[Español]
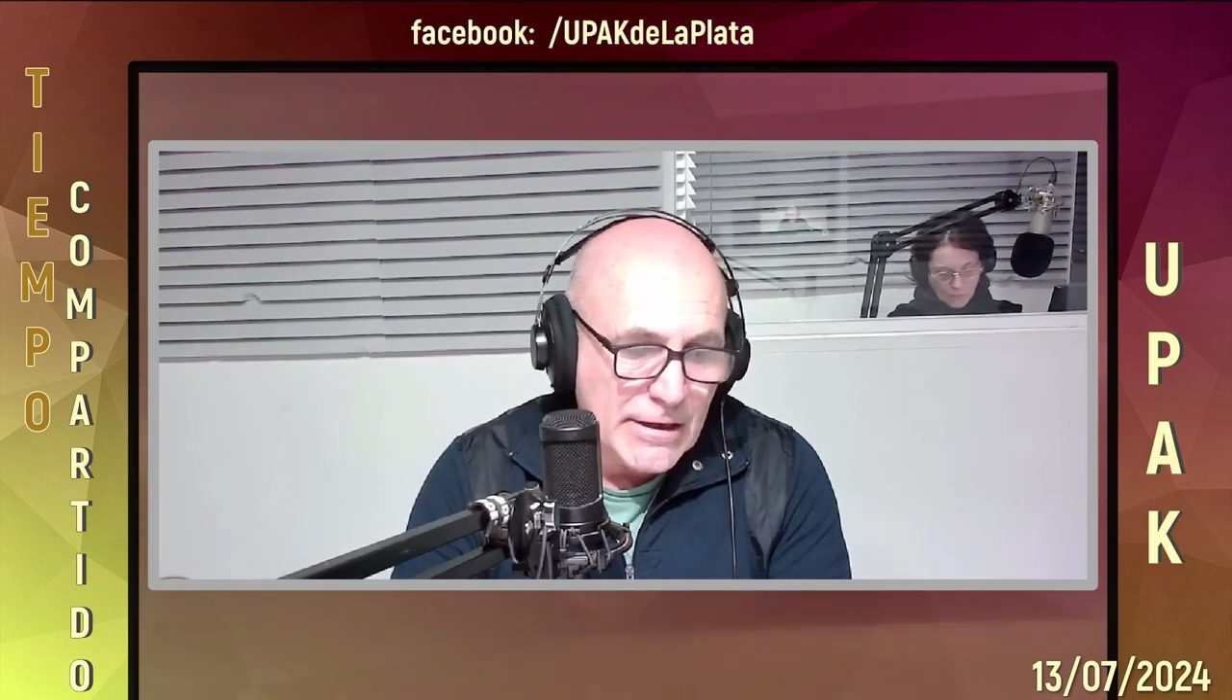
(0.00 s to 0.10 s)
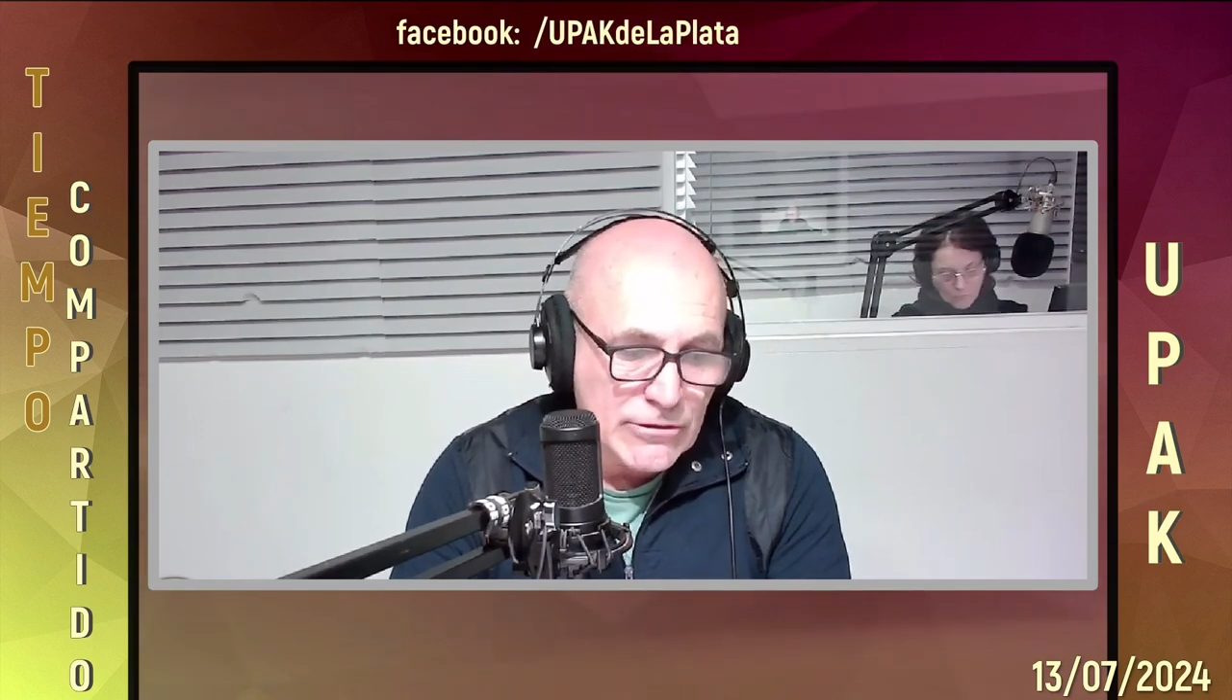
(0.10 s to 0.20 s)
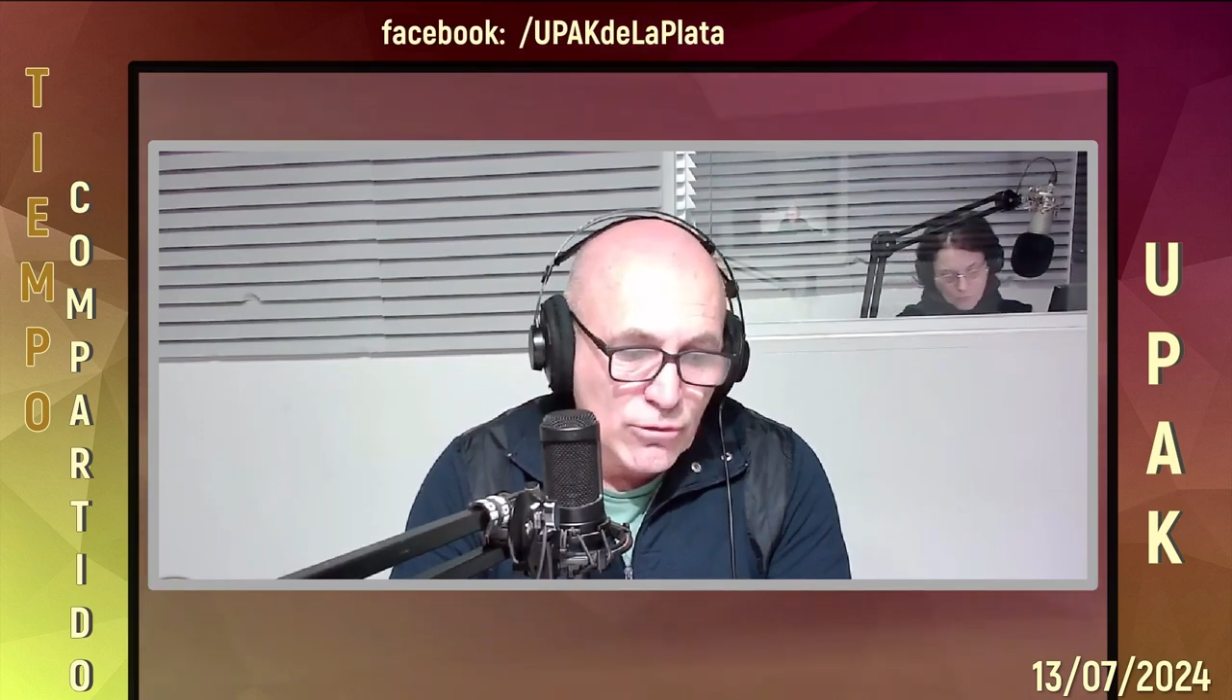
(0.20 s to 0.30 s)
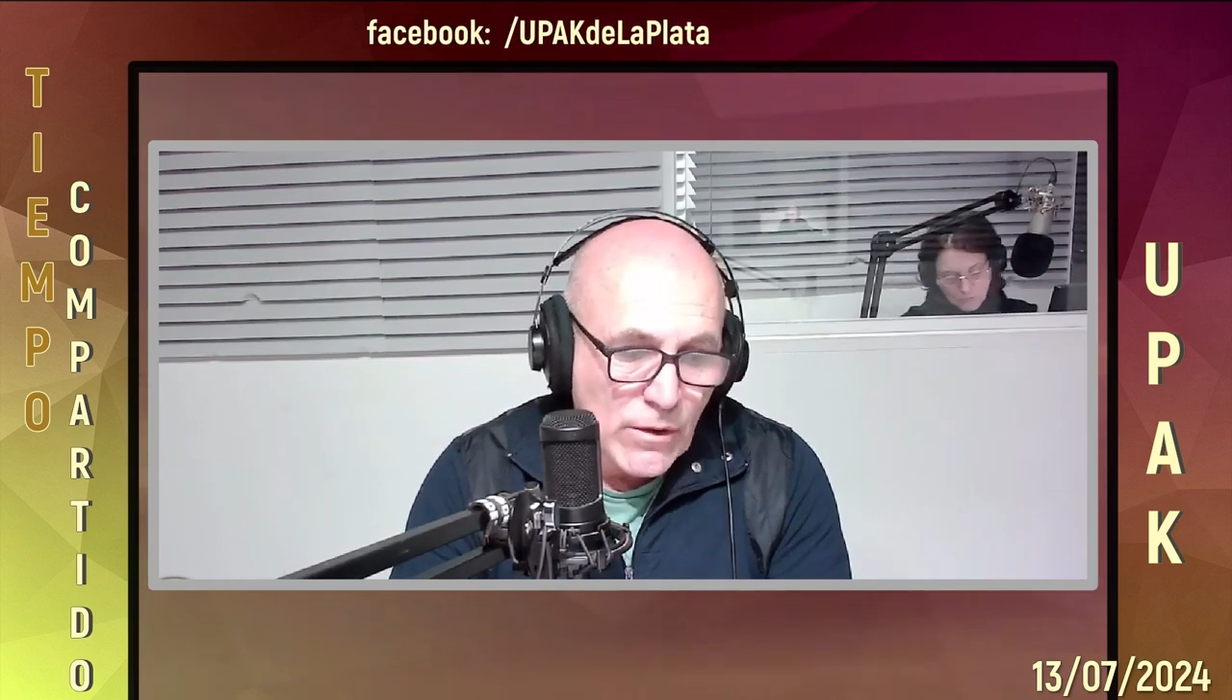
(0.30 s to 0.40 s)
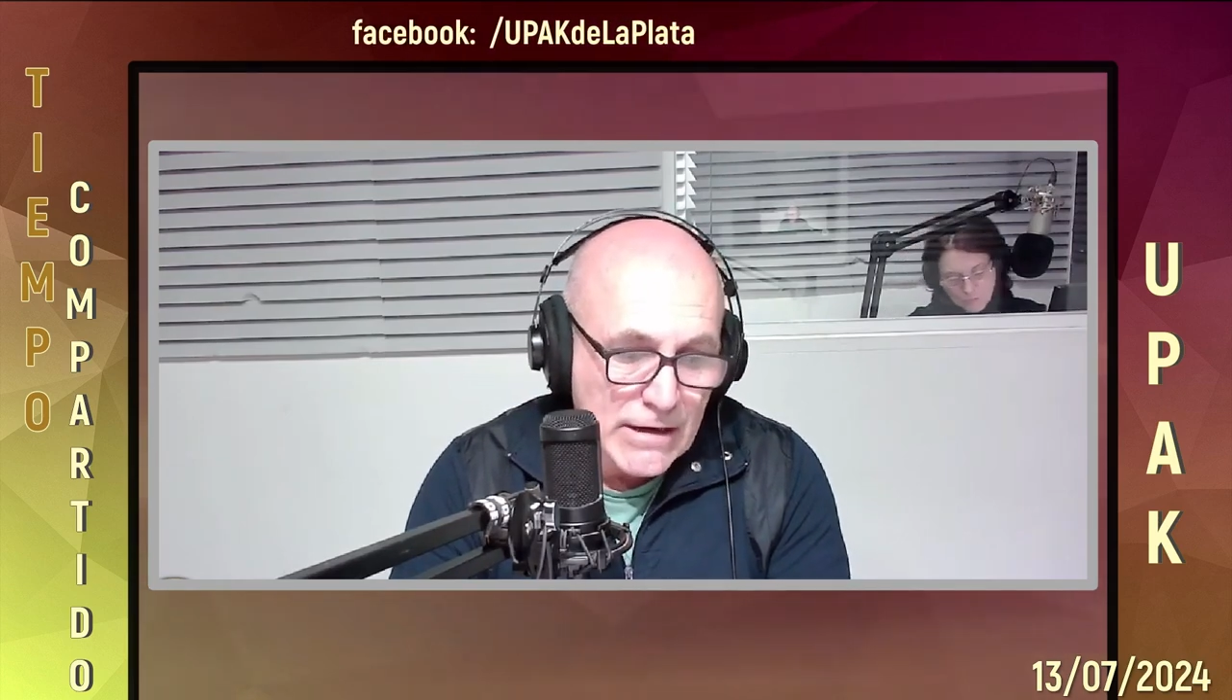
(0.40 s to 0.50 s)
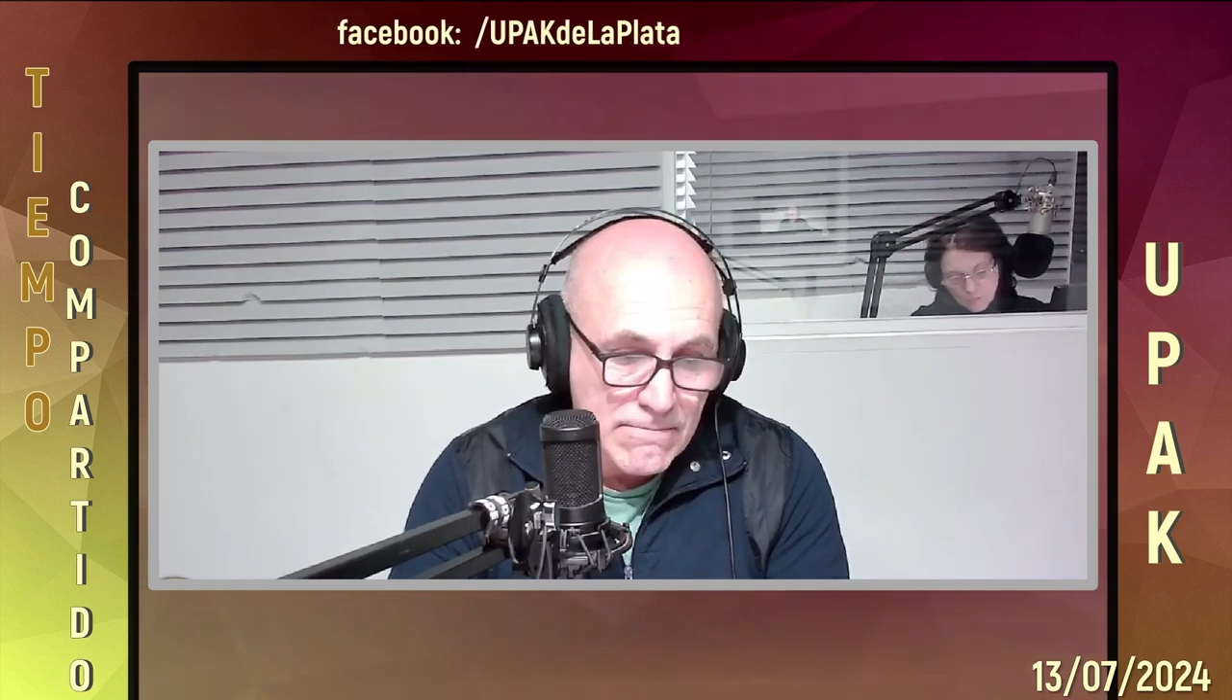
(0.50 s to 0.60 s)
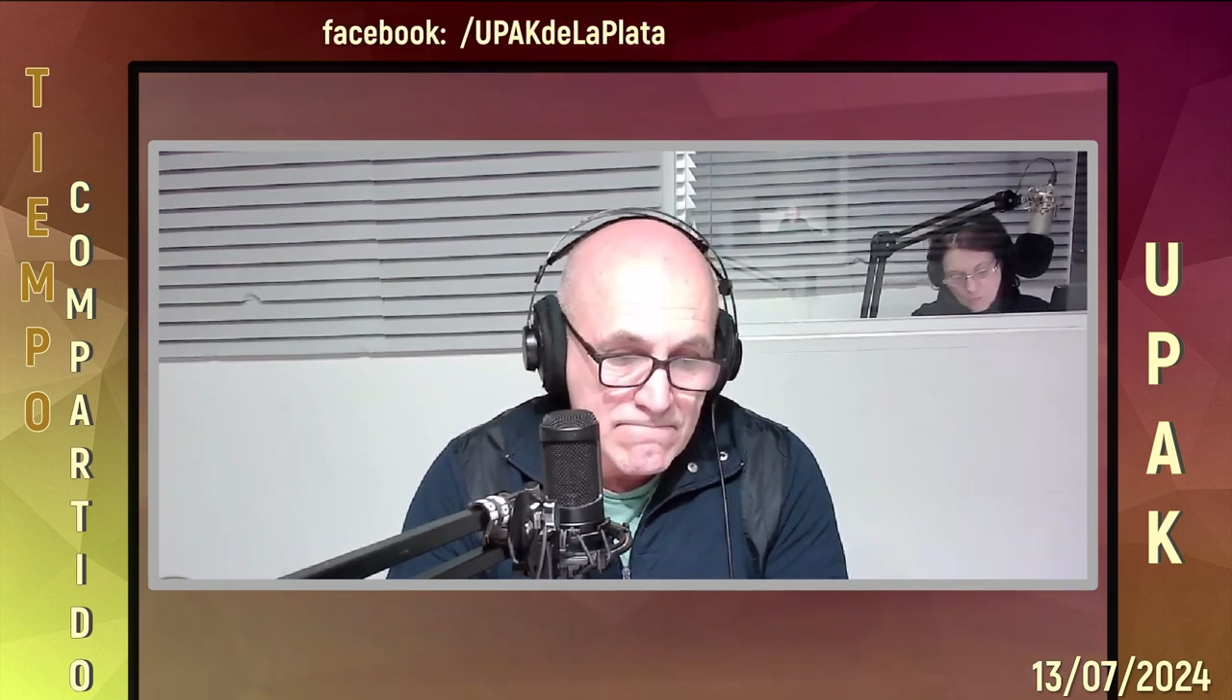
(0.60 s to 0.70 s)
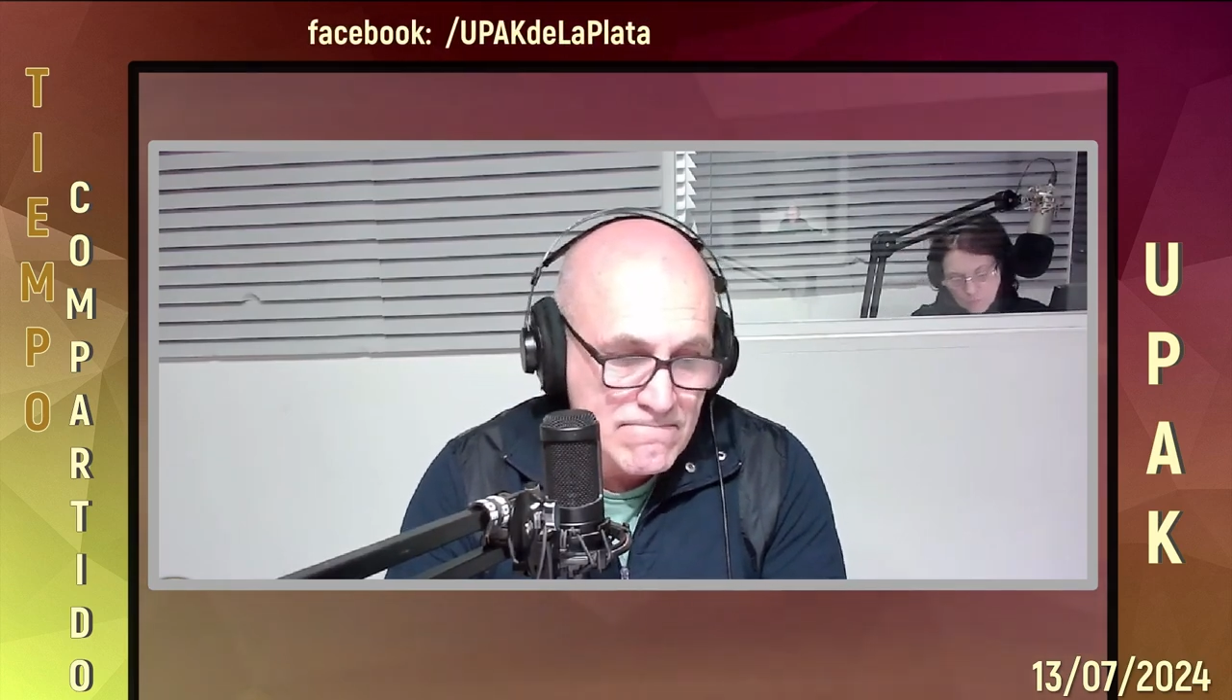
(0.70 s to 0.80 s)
actual.